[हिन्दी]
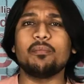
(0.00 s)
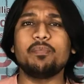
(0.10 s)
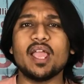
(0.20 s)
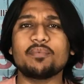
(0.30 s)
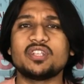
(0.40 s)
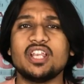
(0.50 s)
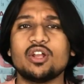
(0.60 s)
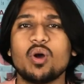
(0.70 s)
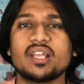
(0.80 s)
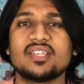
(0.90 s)
जब भी आप सीरी
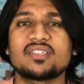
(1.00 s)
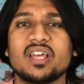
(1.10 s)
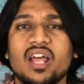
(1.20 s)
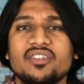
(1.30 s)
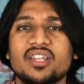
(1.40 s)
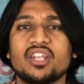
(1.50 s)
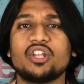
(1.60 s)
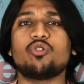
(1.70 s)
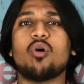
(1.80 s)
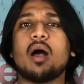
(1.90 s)
को एक्सेस करना चाहते
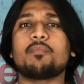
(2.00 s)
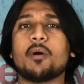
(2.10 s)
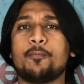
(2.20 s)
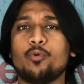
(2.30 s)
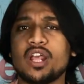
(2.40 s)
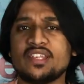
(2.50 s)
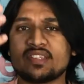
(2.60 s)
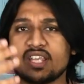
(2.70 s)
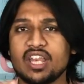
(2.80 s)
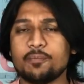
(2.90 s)
थे तो आपका पूरा
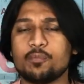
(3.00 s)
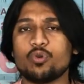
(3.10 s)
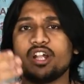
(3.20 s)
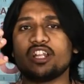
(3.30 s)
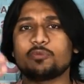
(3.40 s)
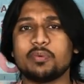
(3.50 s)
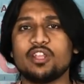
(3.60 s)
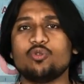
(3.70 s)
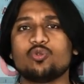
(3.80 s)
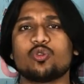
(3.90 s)
स्क्रीन पूरा डिस्प्ले
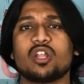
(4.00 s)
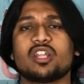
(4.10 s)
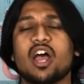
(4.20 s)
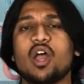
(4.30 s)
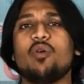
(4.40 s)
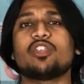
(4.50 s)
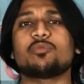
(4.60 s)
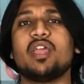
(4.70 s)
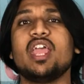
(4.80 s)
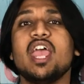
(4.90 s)
यूज होता था आईओएस
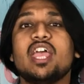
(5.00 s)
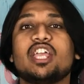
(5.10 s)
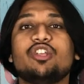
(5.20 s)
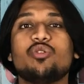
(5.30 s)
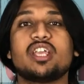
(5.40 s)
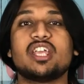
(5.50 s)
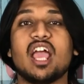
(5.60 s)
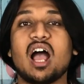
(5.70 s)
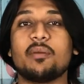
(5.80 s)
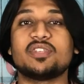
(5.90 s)
में कि जो है
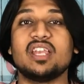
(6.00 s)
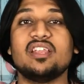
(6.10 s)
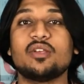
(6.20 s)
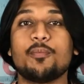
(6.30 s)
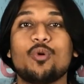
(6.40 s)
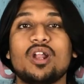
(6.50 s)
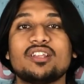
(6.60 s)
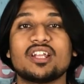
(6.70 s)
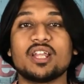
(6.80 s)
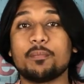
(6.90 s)
क्या आप सीरी से बोलना
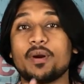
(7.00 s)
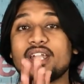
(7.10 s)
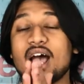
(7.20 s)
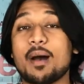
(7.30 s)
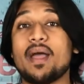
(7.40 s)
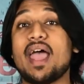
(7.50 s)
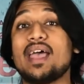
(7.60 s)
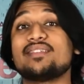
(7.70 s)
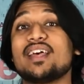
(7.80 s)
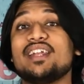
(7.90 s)
चाहते हैं बट अब
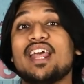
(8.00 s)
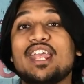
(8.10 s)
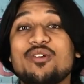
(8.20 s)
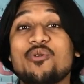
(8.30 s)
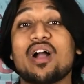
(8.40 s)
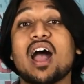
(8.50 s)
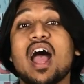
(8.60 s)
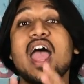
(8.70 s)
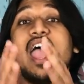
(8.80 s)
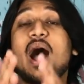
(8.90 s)
ऐसा नहीं होगा
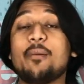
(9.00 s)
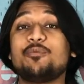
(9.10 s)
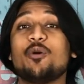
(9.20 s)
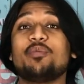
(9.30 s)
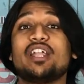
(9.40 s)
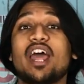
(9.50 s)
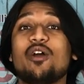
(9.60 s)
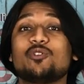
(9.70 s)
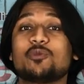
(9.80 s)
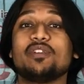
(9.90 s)
अब जो अपडेट आया
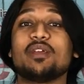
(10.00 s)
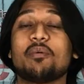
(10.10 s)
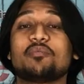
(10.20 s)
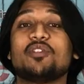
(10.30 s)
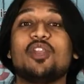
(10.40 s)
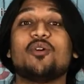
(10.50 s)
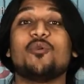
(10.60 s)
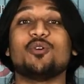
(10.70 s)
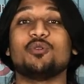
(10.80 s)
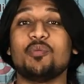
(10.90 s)
उसमें जब आप सीरी को
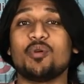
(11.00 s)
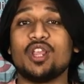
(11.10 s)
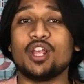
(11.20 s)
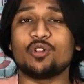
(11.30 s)
कुछ भी बोलेंगे